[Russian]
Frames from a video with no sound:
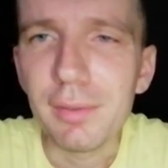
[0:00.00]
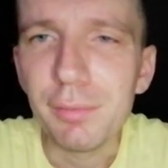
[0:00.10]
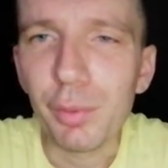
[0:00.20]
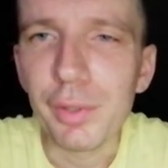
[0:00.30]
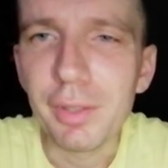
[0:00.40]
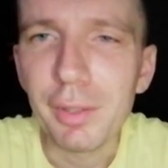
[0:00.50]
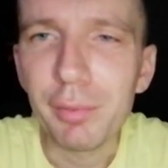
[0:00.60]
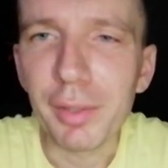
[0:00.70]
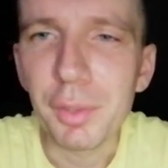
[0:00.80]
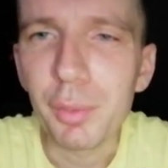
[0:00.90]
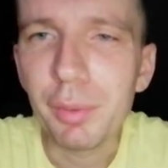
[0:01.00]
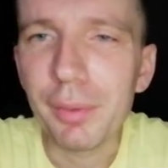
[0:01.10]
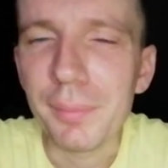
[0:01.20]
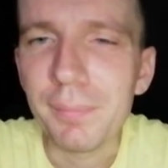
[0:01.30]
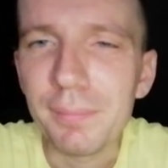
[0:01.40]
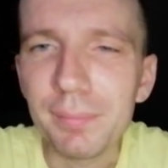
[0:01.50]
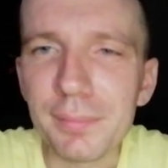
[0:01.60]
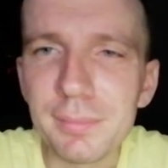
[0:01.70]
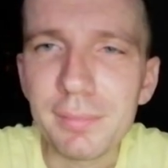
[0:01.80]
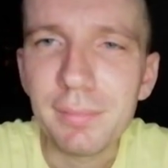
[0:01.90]
воинов АТО
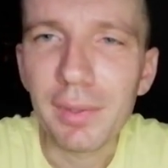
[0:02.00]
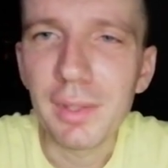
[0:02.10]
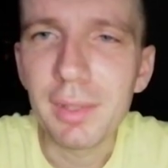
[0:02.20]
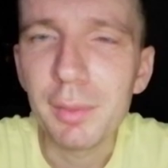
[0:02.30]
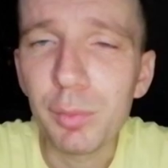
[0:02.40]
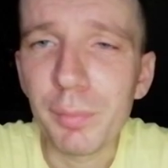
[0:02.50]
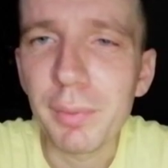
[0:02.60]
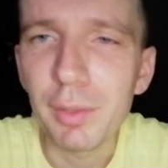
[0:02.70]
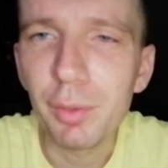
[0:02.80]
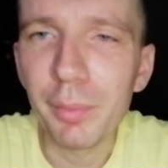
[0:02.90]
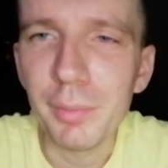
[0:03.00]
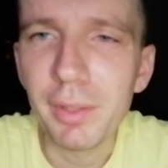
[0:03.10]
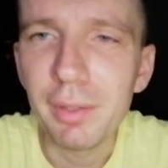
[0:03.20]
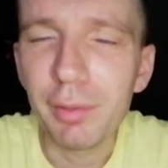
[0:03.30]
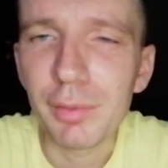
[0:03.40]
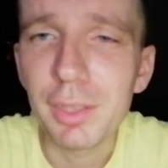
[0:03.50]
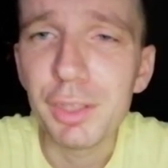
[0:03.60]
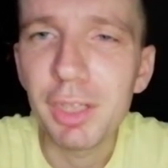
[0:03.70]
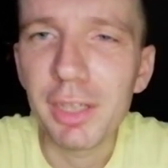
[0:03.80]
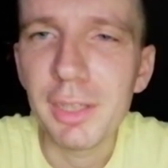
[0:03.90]
и тому подобное. В
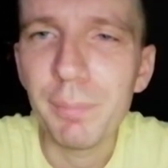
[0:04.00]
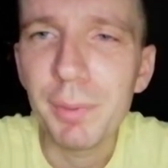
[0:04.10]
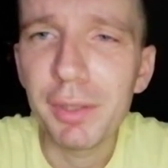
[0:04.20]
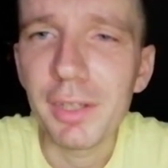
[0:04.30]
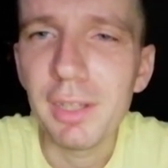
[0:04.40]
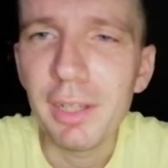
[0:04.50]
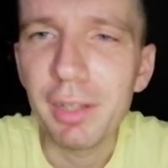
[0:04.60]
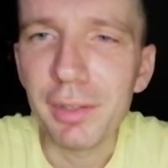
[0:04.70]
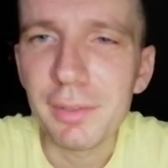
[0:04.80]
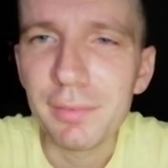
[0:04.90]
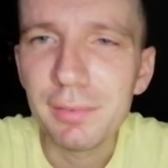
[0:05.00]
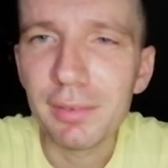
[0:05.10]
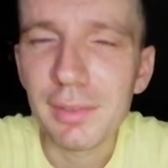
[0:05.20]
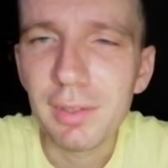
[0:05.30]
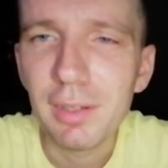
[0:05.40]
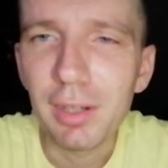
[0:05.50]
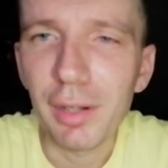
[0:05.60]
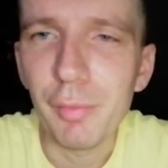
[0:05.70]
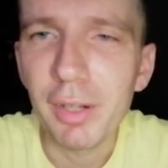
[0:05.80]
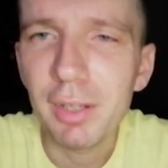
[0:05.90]
течение пяти лет
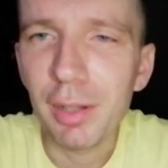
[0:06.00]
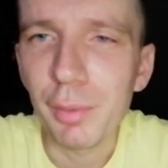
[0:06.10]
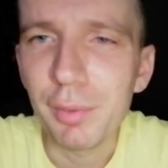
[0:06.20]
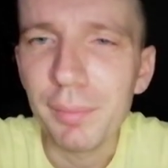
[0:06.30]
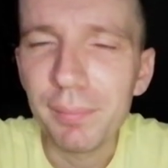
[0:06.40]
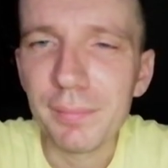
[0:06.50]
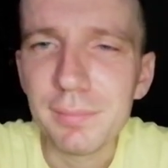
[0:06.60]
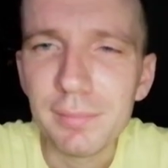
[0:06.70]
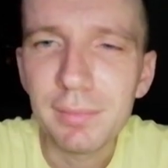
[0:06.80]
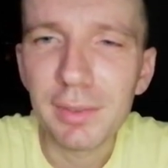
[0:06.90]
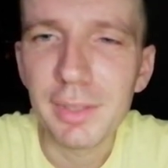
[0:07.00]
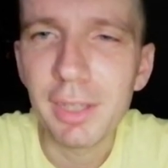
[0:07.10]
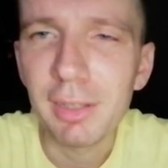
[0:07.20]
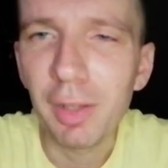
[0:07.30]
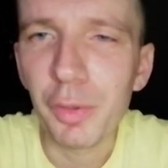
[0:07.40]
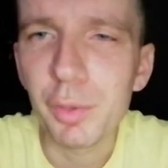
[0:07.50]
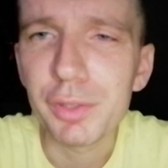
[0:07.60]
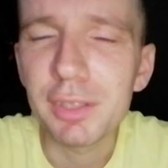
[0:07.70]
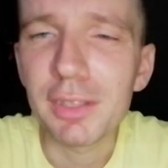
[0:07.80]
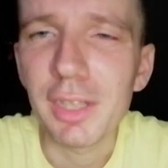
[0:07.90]
Аватал делал то
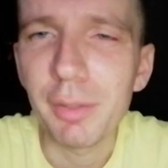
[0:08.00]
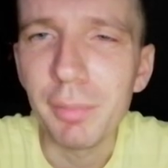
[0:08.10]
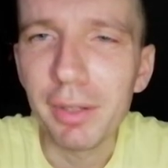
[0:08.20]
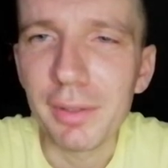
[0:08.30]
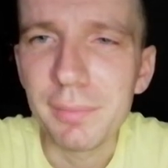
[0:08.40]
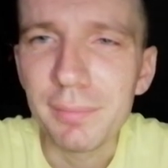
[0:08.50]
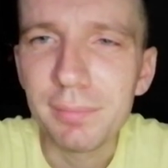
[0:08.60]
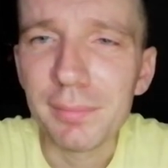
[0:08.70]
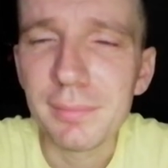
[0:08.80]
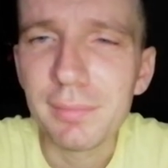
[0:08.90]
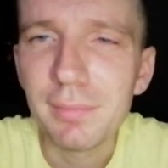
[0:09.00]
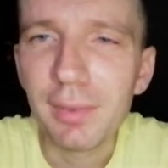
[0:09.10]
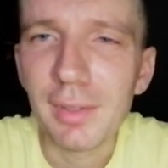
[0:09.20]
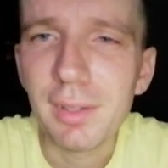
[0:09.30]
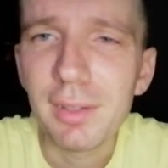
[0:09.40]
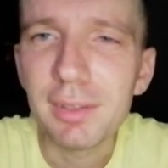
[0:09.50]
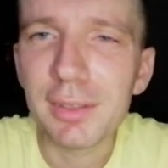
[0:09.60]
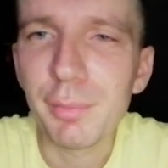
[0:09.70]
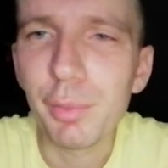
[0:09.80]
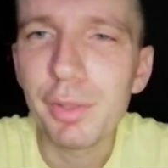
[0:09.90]
же самое –
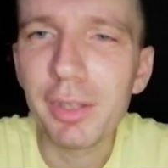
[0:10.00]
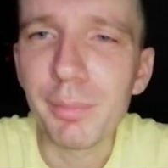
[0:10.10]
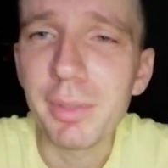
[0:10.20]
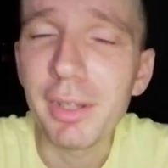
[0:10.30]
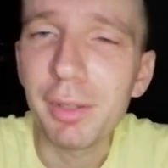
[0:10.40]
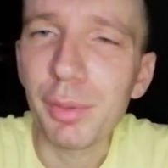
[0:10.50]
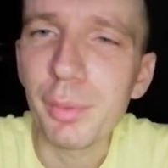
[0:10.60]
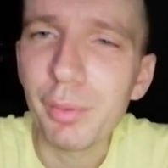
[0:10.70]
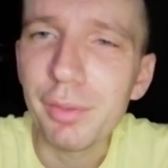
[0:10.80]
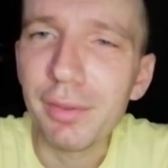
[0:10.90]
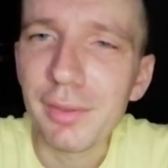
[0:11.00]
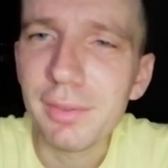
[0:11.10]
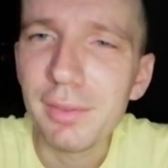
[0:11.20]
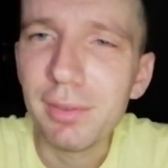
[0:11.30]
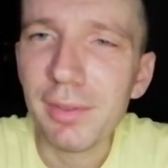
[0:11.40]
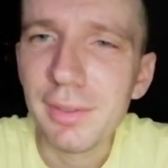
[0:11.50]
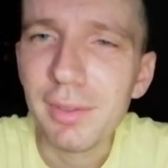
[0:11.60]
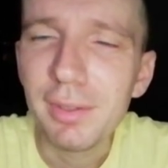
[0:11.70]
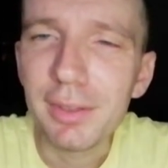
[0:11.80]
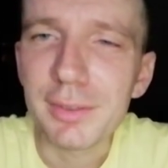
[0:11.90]
с воинами АТО,
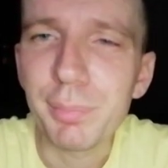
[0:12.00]
с